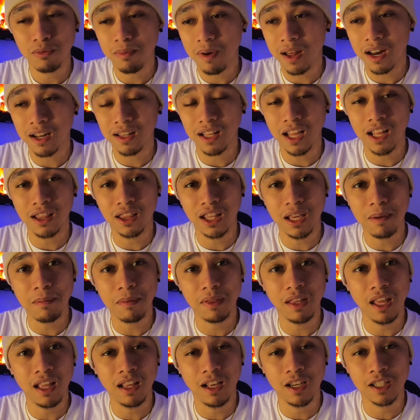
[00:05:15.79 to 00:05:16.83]
parang
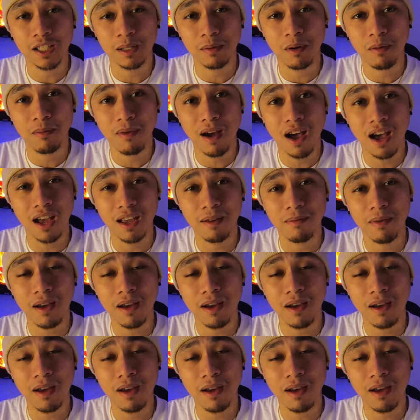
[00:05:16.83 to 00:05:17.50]
na-intimidate ka sa babae,